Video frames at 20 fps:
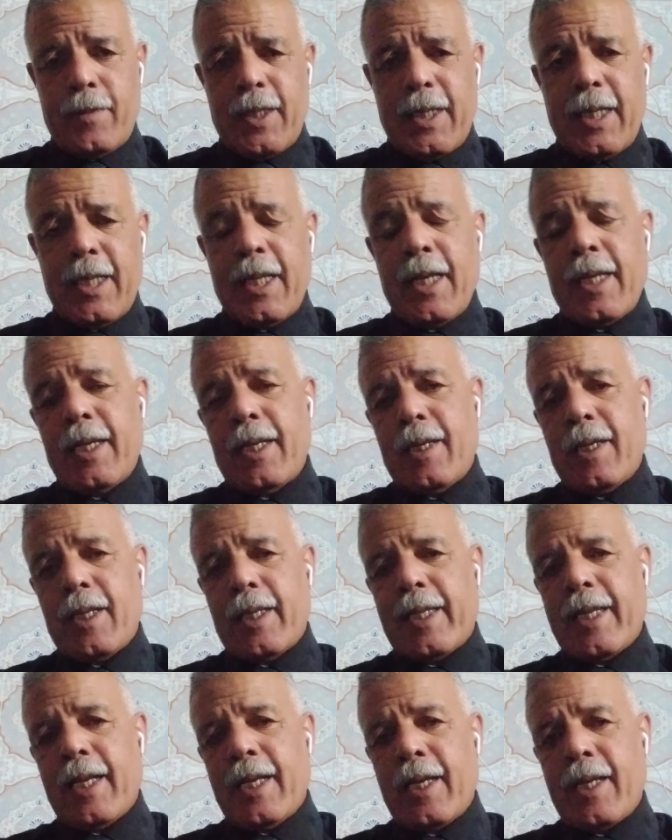لن
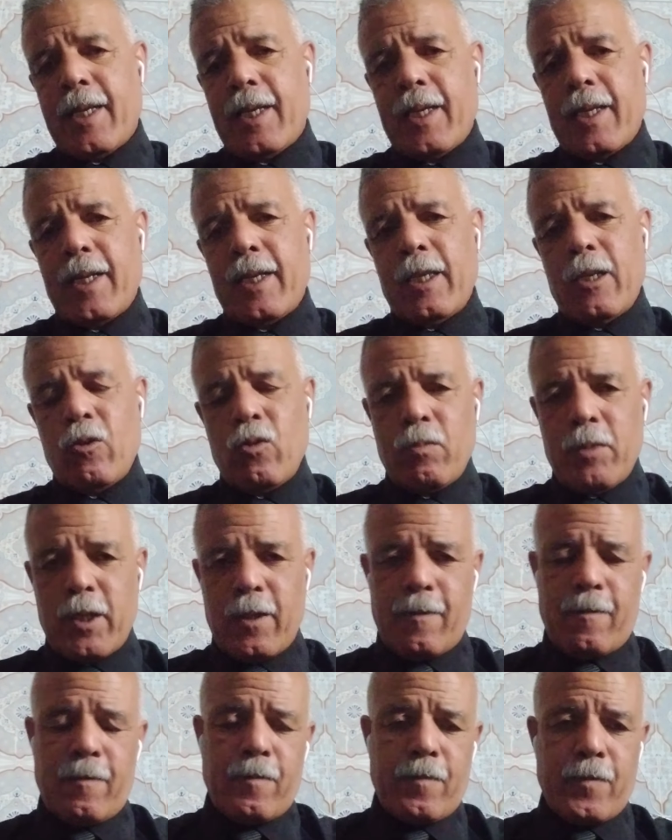نتأخر يوما
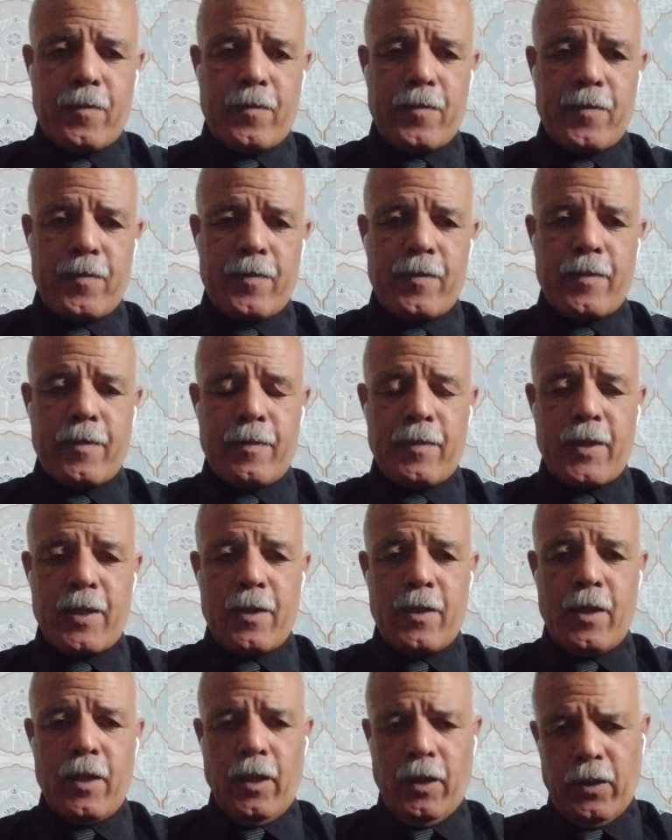
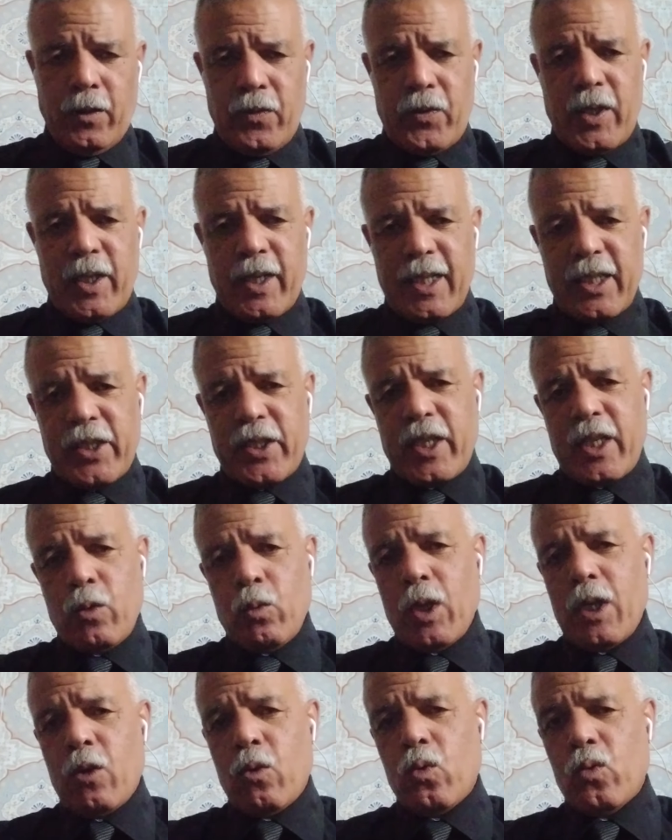في نشر
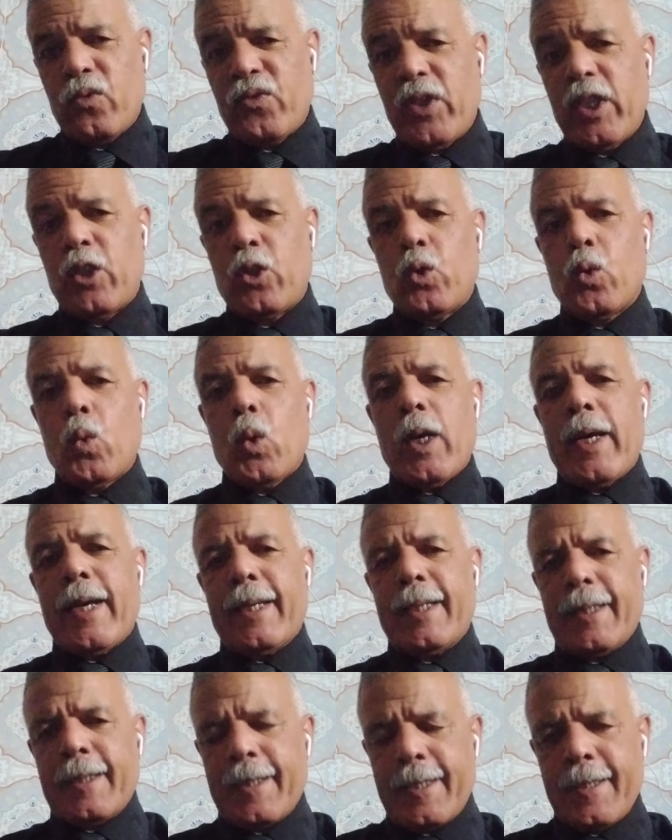ولو فيديو
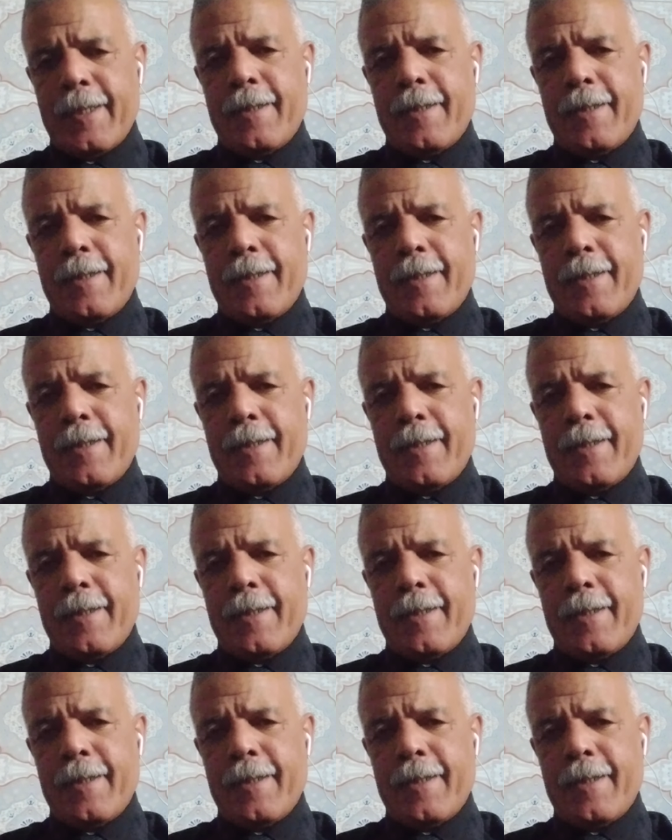واحد